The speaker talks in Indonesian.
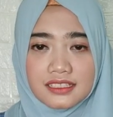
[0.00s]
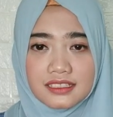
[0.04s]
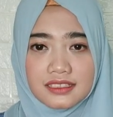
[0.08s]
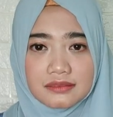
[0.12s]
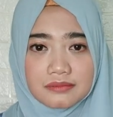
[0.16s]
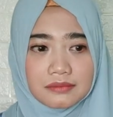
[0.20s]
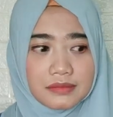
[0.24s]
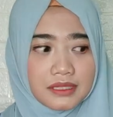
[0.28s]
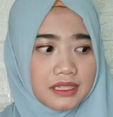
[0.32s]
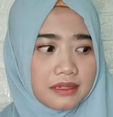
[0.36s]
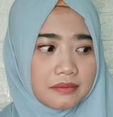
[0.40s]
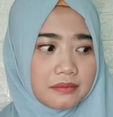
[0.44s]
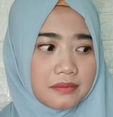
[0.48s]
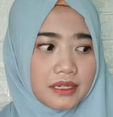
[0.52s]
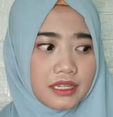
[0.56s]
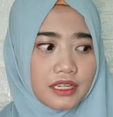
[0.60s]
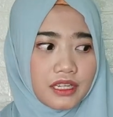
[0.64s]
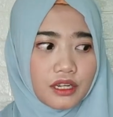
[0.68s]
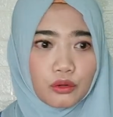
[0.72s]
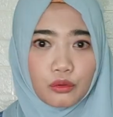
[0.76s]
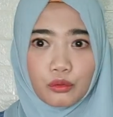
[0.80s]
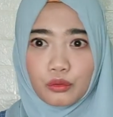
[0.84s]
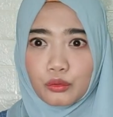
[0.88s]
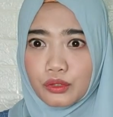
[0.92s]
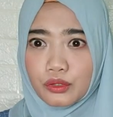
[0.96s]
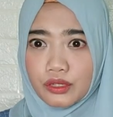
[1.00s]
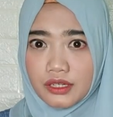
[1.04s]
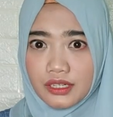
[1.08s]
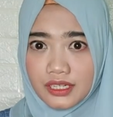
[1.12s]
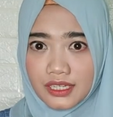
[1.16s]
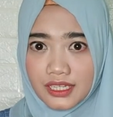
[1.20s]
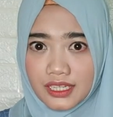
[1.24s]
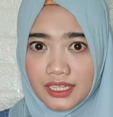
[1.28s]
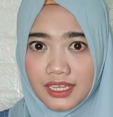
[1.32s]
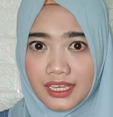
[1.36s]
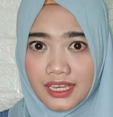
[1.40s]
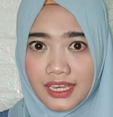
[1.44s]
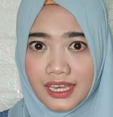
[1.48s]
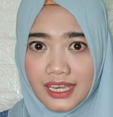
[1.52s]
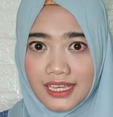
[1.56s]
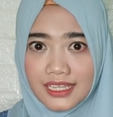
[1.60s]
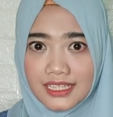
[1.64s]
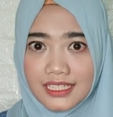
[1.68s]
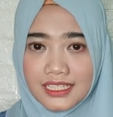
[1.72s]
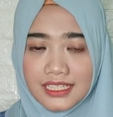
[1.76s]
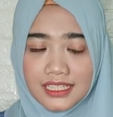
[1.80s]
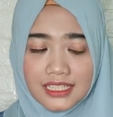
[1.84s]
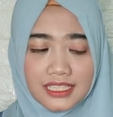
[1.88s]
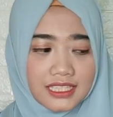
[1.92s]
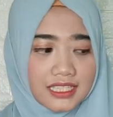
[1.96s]
bener-bener unik kayak
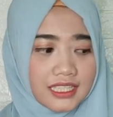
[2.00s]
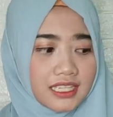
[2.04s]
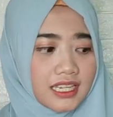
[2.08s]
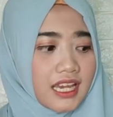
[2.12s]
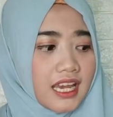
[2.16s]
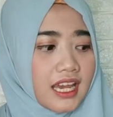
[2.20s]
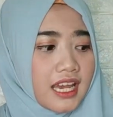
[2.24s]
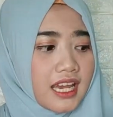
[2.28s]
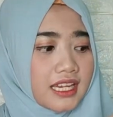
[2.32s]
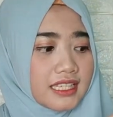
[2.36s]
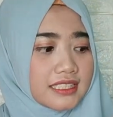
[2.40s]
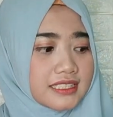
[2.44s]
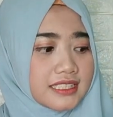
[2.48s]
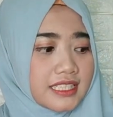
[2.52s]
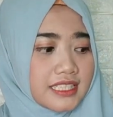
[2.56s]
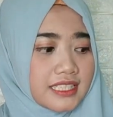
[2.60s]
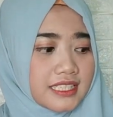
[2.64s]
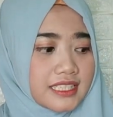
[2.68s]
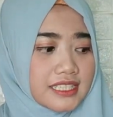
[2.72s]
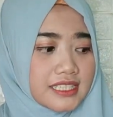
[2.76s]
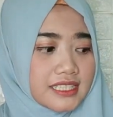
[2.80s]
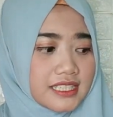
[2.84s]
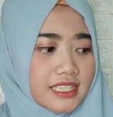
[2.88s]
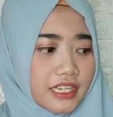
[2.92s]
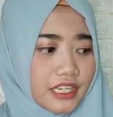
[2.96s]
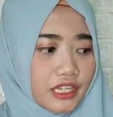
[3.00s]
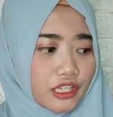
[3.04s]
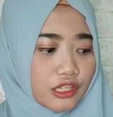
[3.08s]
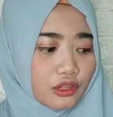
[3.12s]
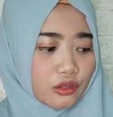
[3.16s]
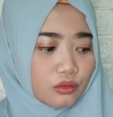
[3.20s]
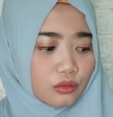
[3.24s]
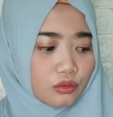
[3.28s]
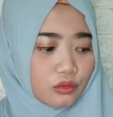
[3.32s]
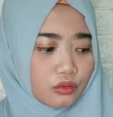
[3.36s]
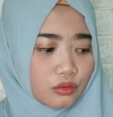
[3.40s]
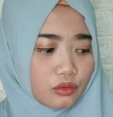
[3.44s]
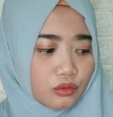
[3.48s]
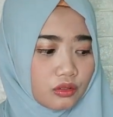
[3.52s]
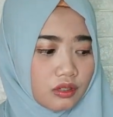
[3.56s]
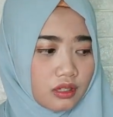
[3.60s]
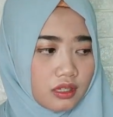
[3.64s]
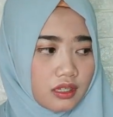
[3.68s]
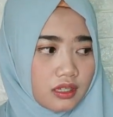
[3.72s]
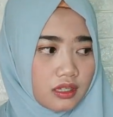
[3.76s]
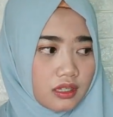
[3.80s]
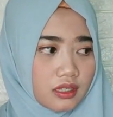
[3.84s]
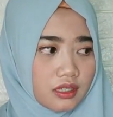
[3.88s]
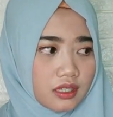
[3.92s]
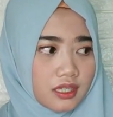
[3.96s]
gini. Jadi di sini tuh
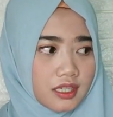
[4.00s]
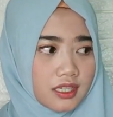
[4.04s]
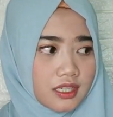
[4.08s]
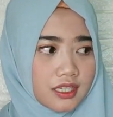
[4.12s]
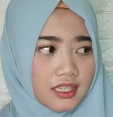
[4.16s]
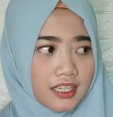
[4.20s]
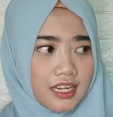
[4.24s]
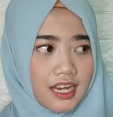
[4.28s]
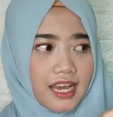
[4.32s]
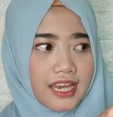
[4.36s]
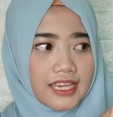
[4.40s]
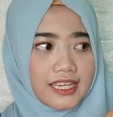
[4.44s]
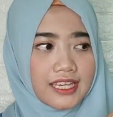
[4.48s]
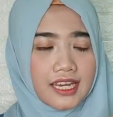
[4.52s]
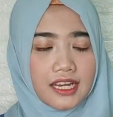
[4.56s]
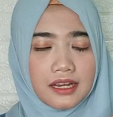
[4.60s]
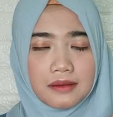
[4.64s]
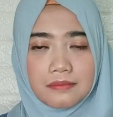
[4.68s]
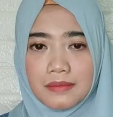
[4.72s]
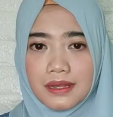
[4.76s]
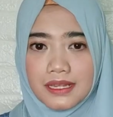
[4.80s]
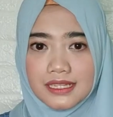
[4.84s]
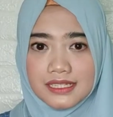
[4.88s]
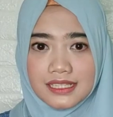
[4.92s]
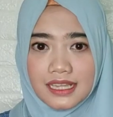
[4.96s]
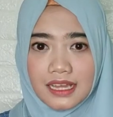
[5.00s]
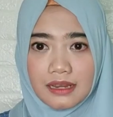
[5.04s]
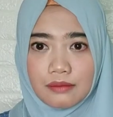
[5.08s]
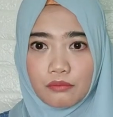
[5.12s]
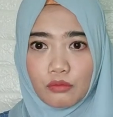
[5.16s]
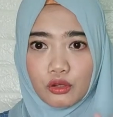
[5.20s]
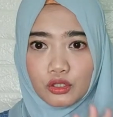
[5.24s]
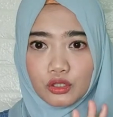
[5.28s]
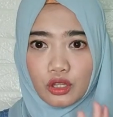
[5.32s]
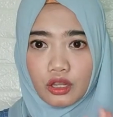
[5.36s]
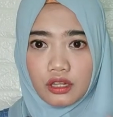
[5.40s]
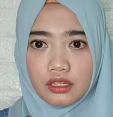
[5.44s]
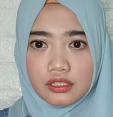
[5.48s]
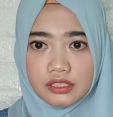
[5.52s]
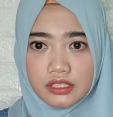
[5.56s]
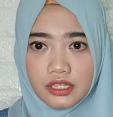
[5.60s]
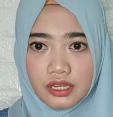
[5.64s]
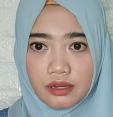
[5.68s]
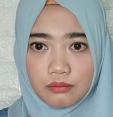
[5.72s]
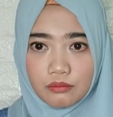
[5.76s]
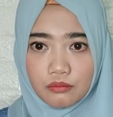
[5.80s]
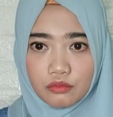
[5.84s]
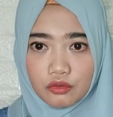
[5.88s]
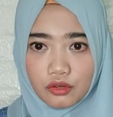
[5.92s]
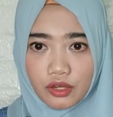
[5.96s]
uh, kayak kemasan botol
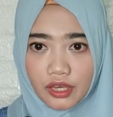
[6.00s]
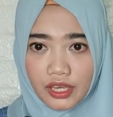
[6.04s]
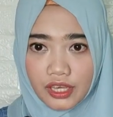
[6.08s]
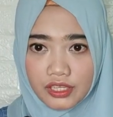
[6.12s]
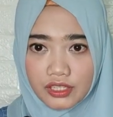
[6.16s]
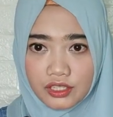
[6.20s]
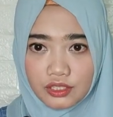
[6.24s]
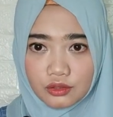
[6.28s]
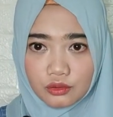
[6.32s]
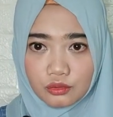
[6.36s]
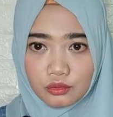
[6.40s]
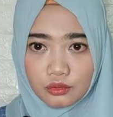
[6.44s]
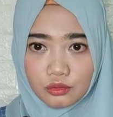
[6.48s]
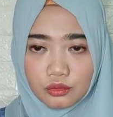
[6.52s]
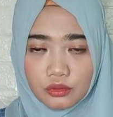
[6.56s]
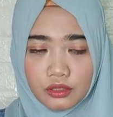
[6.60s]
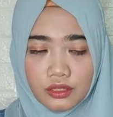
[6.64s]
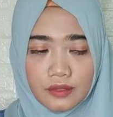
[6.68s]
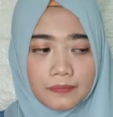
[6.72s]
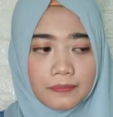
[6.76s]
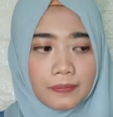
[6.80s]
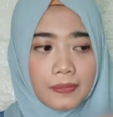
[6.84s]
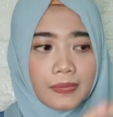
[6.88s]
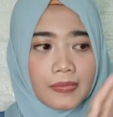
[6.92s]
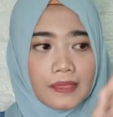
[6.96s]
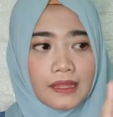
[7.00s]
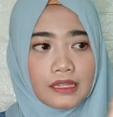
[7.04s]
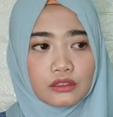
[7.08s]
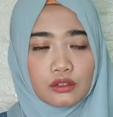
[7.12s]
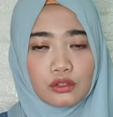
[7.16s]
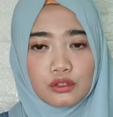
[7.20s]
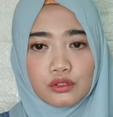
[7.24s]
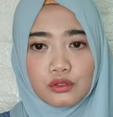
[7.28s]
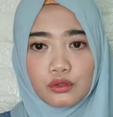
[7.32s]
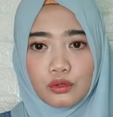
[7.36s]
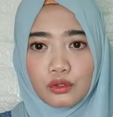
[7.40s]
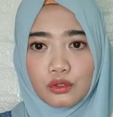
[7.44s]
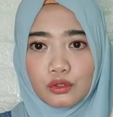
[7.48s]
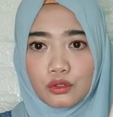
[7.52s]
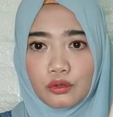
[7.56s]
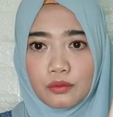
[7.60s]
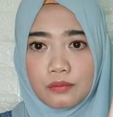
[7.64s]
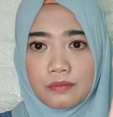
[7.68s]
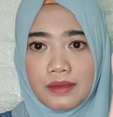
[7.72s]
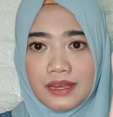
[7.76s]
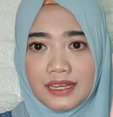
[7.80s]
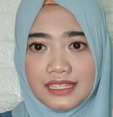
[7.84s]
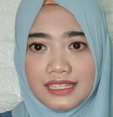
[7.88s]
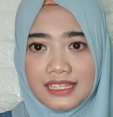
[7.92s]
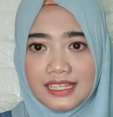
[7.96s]
jamu kayak gitu. Terus untuk
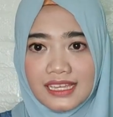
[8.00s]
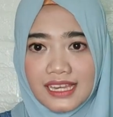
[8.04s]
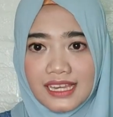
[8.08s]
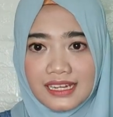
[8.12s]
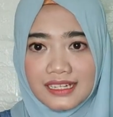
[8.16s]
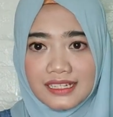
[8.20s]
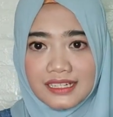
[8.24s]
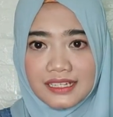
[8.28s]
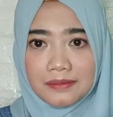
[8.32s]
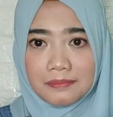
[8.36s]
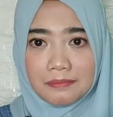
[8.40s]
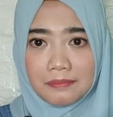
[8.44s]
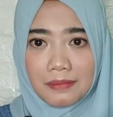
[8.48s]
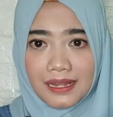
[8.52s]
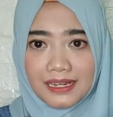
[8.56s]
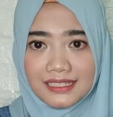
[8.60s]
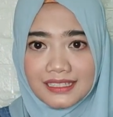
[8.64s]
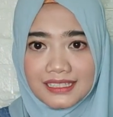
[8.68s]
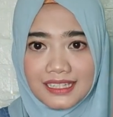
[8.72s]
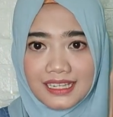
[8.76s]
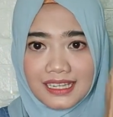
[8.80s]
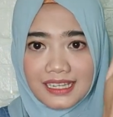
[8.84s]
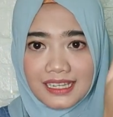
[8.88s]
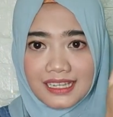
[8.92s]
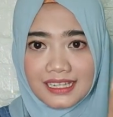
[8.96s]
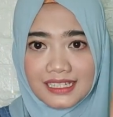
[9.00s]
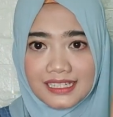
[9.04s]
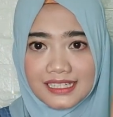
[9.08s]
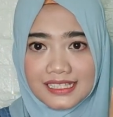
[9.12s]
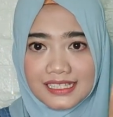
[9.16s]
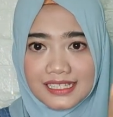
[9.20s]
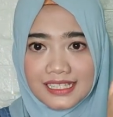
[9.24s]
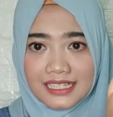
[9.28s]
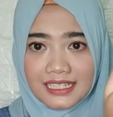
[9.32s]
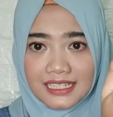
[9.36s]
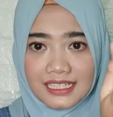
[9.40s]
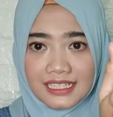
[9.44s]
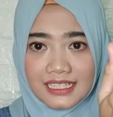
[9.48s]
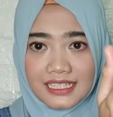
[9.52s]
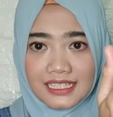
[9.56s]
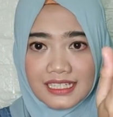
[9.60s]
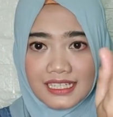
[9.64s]
bagian depannya di sini